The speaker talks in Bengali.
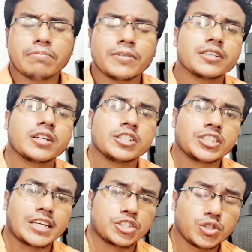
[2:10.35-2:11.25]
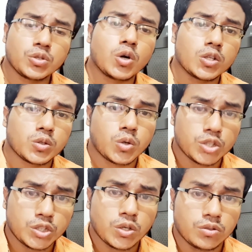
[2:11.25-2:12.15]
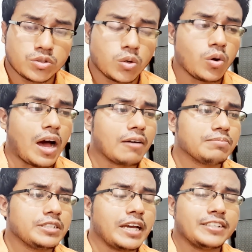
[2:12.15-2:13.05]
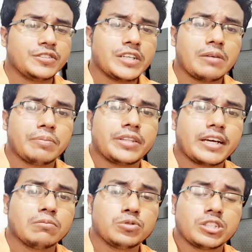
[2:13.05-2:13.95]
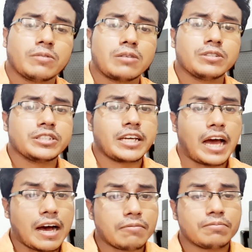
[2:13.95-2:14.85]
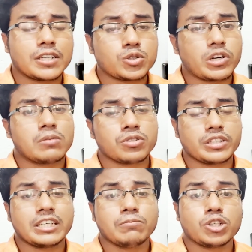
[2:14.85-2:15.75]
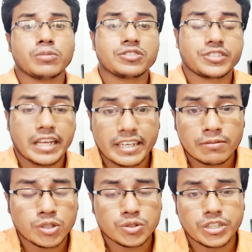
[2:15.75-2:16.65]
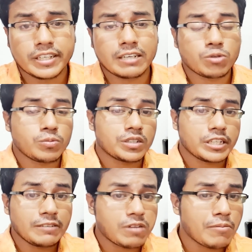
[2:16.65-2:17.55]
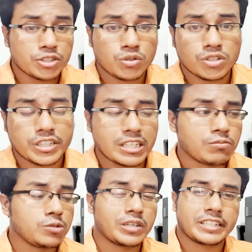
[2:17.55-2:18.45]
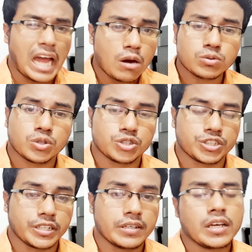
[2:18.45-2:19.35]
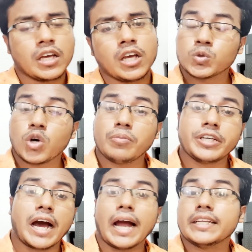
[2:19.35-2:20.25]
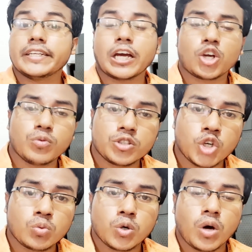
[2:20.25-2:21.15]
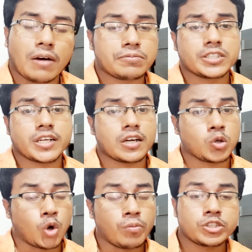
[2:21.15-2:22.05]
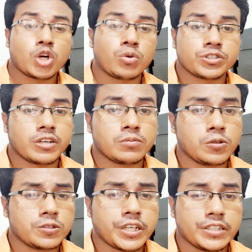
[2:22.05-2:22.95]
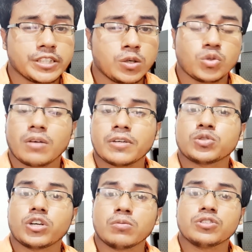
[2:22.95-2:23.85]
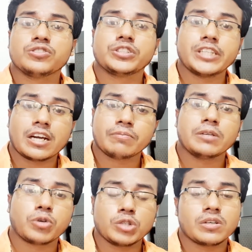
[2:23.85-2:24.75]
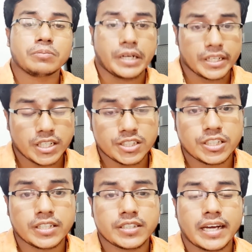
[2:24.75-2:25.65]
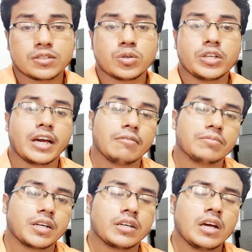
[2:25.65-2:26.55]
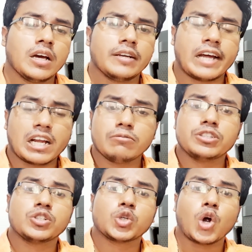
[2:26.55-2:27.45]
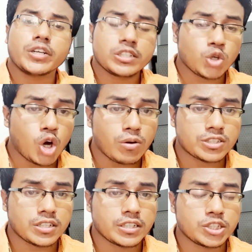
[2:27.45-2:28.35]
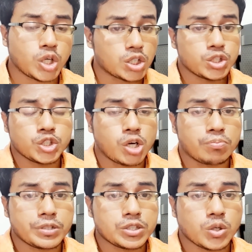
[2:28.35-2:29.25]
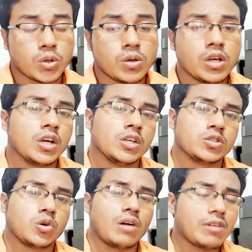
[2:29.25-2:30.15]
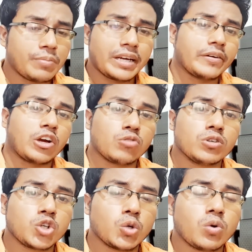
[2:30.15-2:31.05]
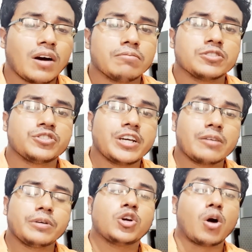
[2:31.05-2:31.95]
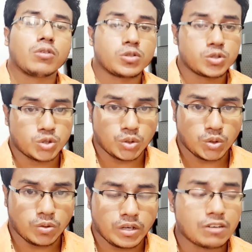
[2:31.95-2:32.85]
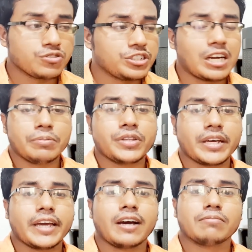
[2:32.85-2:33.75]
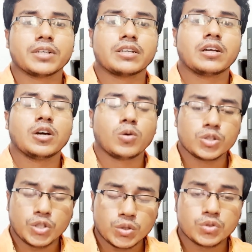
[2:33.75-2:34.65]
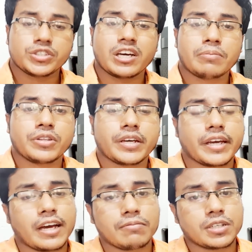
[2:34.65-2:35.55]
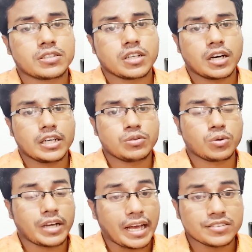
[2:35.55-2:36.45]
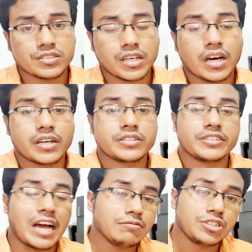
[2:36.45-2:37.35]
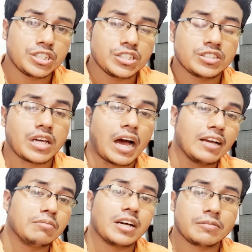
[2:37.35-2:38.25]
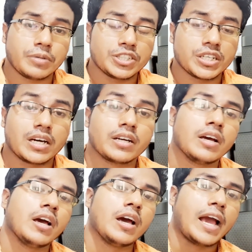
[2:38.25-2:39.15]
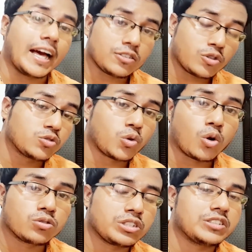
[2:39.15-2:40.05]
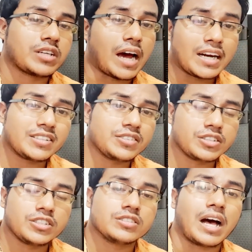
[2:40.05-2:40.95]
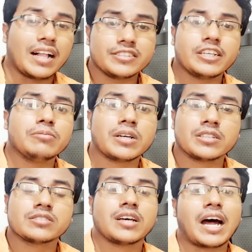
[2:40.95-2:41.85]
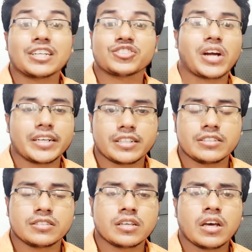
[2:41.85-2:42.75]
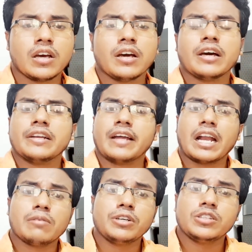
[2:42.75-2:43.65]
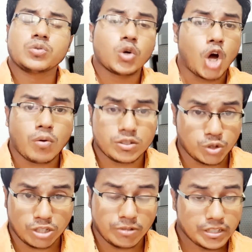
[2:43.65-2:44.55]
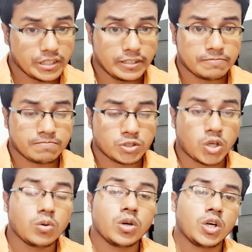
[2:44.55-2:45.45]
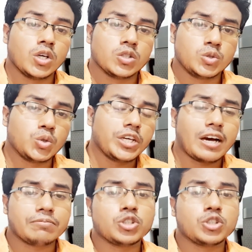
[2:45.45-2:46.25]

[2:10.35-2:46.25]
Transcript: আপনার স্বাস্থ্যের জন্য কত ক্ষতিকর সো আপনি এই সিআরপি থেকে বুঝতে পারবেন যে আপনার শরীরের মধ্যে কী পরিমাণ সেল ড্যামেজ হচ্ছে কী পরিমাণ ইনফ্লামেশন হচ্ছে কী পরিমাণ ক্যাওস হচ্ছে সো আমি হাইলি রেকমেন্ড করব আপনার যারা ঘুমের সমস্যায় ভুগছেন যেহেতু আপনার শরীরের মধ্যে সিআরপির পরিমাণ বেড়ে যাচ্ছে যা অ্যাকচুয়ালি আপনার নানাবিধ ক্রনিক রোগ হওয়ার সাথে সরাসরি সম্পৃক্ত সো আমি আপনাকে রেকমেন্ড করব আপনার সিআরপি কমানোর জন্য কারণ সিআরপি থেকে আপনার অতিরিক্ত সিআরপি থেকে আপনার ইউনো ক্যান্সার ডায়াবেটিস হাই ব্লাড প্রেশার অ্যাথরোস্ক্লোরোসিস হার্ট ডিজিজ আলজাইমার্স আর্থ্রাইটিস নানাবিধ রোগ হওয়ার ঝুঁকি বেড়ে যায় সো যদি আপনি